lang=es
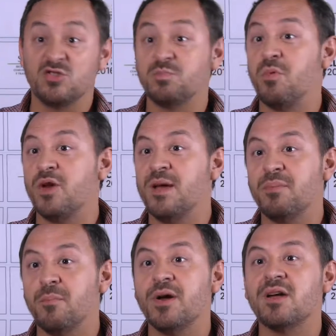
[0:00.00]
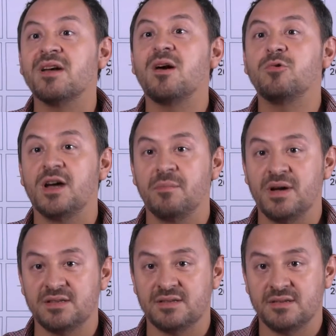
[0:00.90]
por ejemplo puede recaudar
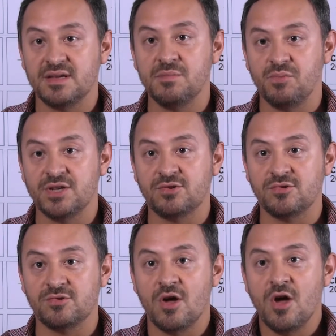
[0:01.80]
más impuestos,